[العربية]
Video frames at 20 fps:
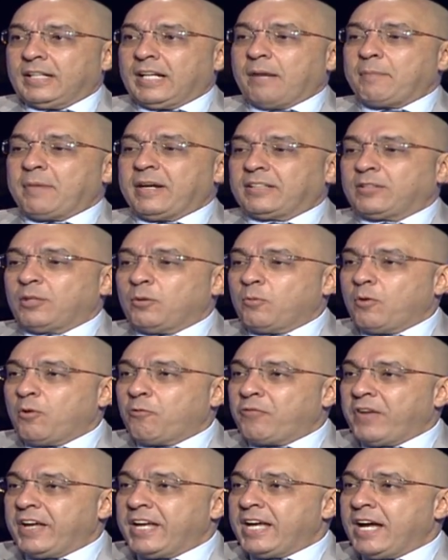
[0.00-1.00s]
جامعة
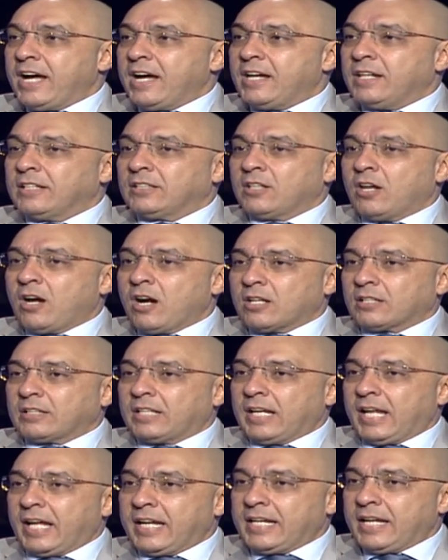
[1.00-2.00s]
المنوفية
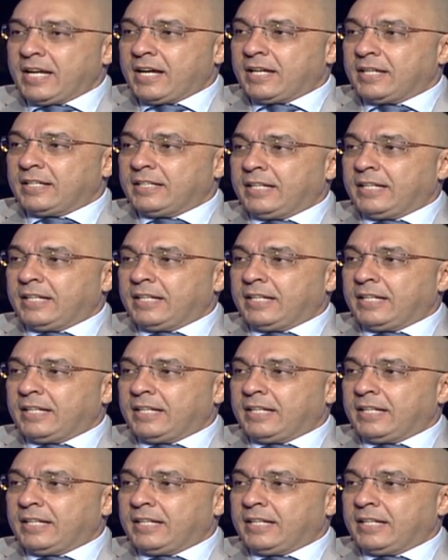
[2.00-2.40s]
النهاردة الحقيقة